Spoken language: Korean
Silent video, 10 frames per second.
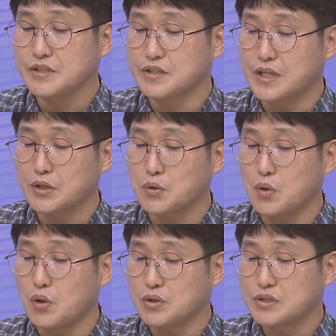
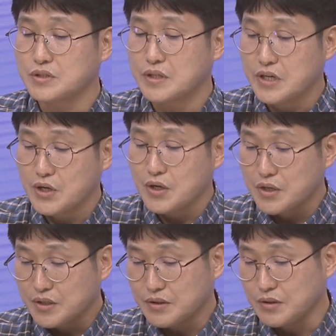여당도
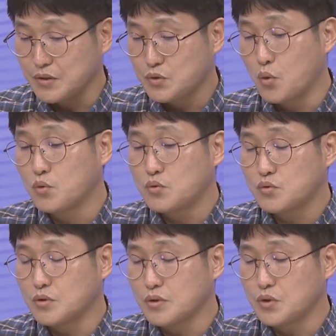그, 동,
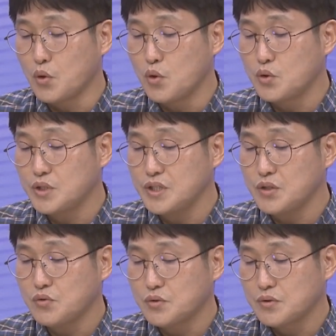그 교육이